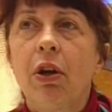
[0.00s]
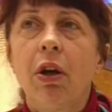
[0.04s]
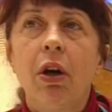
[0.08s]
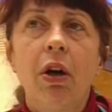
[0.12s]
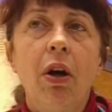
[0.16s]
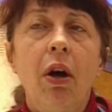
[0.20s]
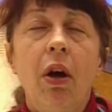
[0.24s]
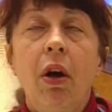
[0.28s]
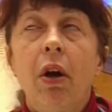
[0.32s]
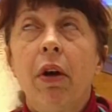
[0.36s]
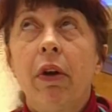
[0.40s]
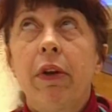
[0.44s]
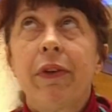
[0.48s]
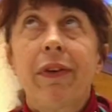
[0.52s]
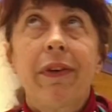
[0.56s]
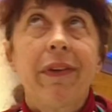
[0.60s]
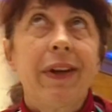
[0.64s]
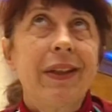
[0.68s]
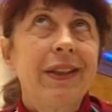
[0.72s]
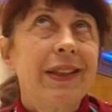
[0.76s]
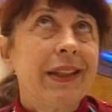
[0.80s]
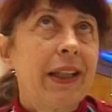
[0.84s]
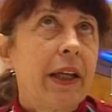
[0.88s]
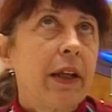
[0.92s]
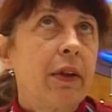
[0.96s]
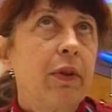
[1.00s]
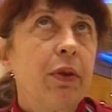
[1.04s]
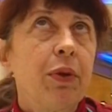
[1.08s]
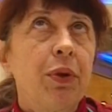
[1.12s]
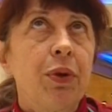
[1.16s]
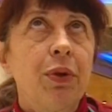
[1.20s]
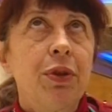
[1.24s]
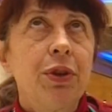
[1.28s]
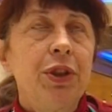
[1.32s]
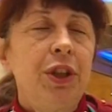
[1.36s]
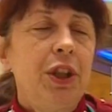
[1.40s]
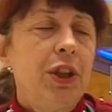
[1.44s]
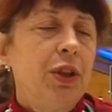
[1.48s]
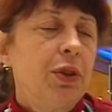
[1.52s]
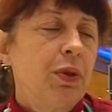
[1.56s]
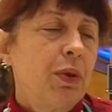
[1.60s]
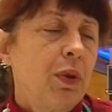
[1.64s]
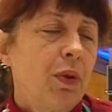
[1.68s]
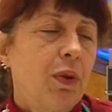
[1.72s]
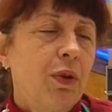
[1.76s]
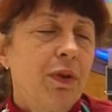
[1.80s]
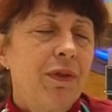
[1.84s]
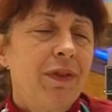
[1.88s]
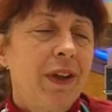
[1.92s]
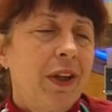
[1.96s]
Euh, ça va de 5 euros, 10
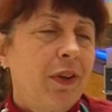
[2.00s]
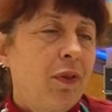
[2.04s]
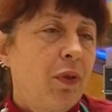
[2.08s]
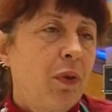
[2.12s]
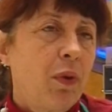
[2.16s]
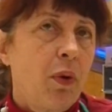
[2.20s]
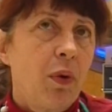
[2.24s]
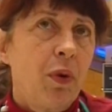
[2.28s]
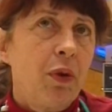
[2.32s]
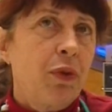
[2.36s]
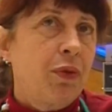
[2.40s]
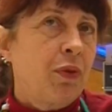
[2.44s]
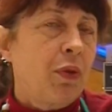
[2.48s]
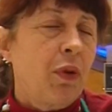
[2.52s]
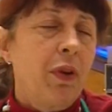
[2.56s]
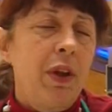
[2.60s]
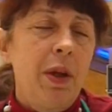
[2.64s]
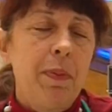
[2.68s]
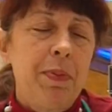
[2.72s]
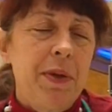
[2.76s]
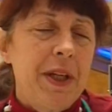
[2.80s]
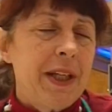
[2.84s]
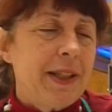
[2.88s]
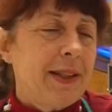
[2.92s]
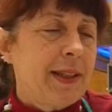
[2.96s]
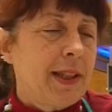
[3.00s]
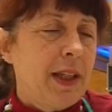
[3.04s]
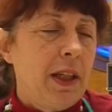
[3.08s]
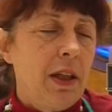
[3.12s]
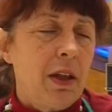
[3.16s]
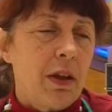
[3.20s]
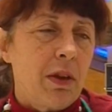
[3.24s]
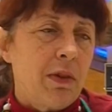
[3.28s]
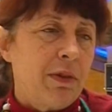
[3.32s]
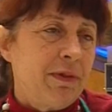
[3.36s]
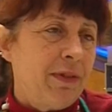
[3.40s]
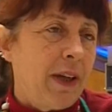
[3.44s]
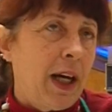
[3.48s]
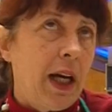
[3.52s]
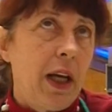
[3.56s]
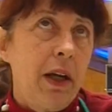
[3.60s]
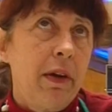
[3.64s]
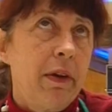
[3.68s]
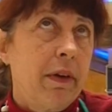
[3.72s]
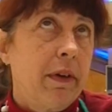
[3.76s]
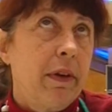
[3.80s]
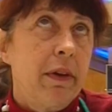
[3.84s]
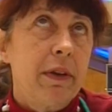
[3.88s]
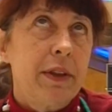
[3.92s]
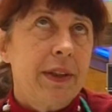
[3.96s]
euros, 20 euros. Ce sont des pièces qui en
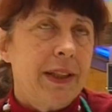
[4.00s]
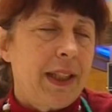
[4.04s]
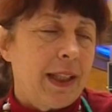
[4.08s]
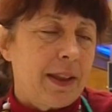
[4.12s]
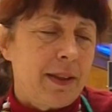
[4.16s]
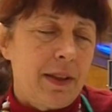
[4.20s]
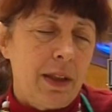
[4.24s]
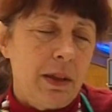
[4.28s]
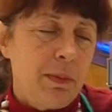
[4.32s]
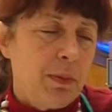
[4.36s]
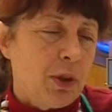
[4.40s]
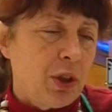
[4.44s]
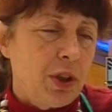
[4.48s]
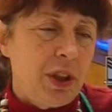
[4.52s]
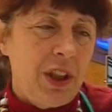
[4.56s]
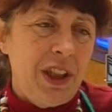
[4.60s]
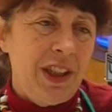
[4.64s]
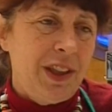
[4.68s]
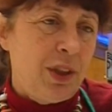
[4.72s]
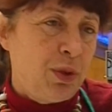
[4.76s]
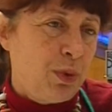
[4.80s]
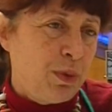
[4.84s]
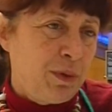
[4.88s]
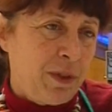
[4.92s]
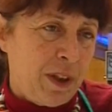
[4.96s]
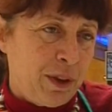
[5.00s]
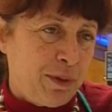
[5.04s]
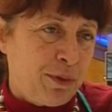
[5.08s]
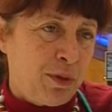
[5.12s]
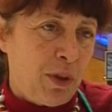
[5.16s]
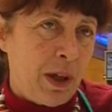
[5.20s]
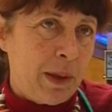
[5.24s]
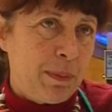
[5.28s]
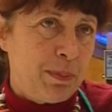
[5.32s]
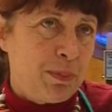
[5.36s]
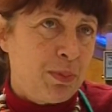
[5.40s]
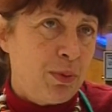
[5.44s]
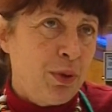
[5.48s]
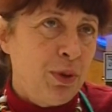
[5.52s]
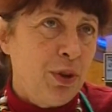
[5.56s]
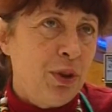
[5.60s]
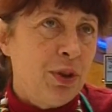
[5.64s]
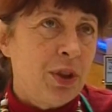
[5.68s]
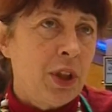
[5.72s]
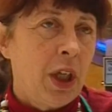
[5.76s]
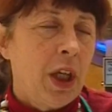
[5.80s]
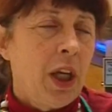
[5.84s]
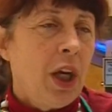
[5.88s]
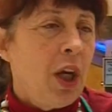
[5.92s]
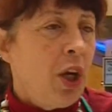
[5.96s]
valent euh, certainement 10 ou 20 fois de
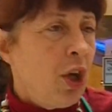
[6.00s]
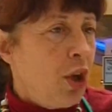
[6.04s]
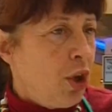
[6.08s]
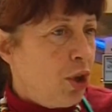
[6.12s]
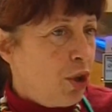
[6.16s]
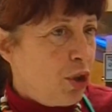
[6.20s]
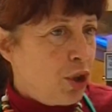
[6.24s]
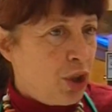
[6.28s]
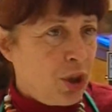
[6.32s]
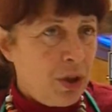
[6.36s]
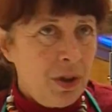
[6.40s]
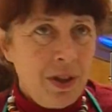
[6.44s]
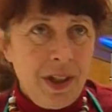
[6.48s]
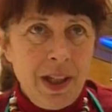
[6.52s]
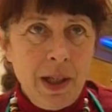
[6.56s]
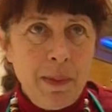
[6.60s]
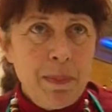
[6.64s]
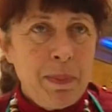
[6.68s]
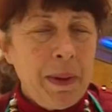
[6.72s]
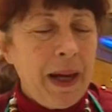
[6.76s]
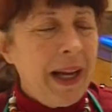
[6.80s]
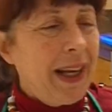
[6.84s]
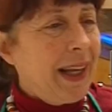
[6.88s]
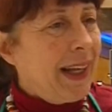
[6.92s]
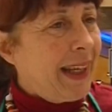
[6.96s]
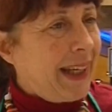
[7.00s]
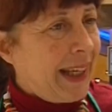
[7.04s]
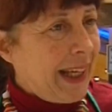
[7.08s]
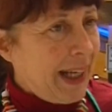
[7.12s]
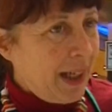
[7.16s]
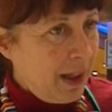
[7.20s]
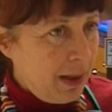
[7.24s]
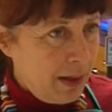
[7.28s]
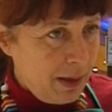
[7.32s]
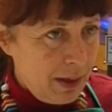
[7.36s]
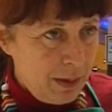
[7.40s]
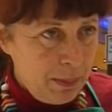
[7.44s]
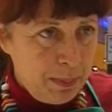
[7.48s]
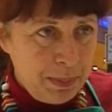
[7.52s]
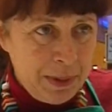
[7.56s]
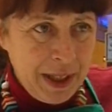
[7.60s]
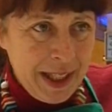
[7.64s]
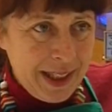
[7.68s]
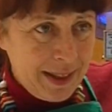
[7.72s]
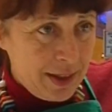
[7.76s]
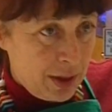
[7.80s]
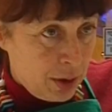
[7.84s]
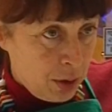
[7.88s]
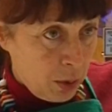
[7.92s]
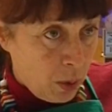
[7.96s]
plus. Je ne dis pas lesquelles
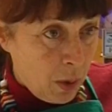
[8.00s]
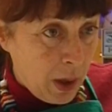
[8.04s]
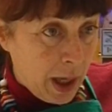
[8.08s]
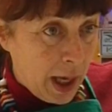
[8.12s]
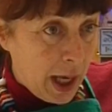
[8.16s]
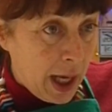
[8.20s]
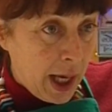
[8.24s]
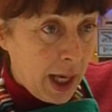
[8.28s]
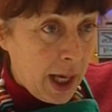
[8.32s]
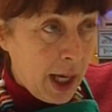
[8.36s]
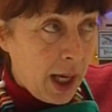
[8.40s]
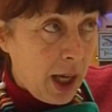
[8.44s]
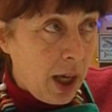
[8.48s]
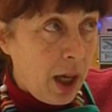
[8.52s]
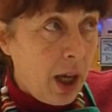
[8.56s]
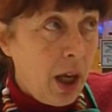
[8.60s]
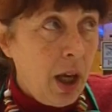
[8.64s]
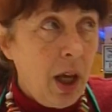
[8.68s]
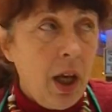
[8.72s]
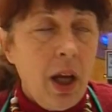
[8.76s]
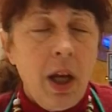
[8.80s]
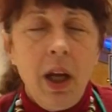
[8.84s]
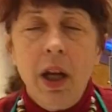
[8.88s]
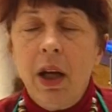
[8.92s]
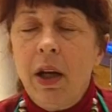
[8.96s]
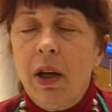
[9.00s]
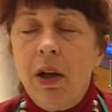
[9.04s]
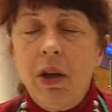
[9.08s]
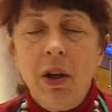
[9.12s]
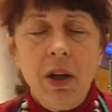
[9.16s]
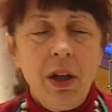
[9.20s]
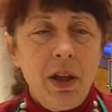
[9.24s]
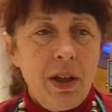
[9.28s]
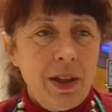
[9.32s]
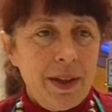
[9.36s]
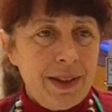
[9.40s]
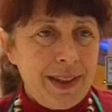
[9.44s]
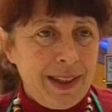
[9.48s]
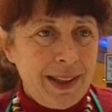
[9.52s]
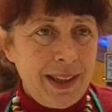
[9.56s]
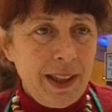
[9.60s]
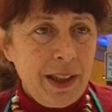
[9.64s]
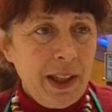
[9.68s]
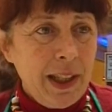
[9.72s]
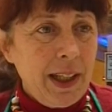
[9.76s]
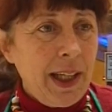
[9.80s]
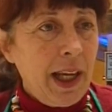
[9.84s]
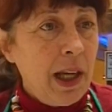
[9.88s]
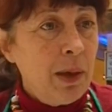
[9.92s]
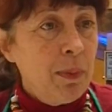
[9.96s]
pièces sont rares. Euh,
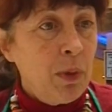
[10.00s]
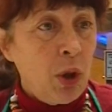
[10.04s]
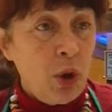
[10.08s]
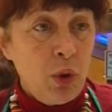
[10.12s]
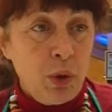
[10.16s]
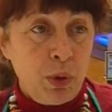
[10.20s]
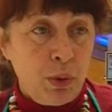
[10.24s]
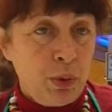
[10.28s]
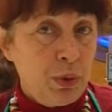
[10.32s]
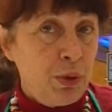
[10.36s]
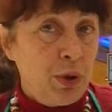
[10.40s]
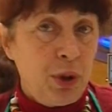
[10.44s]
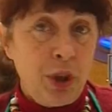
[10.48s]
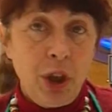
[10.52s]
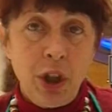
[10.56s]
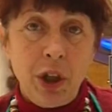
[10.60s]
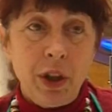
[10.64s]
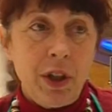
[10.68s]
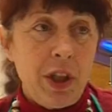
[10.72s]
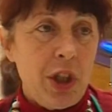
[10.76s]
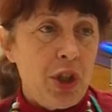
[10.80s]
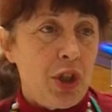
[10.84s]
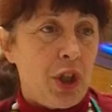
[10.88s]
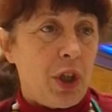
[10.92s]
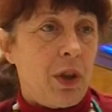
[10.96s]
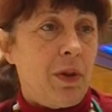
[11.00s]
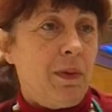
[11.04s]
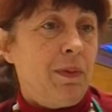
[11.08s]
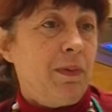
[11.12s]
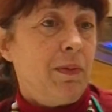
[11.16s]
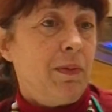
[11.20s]
c'est également le coup de cœur des gens.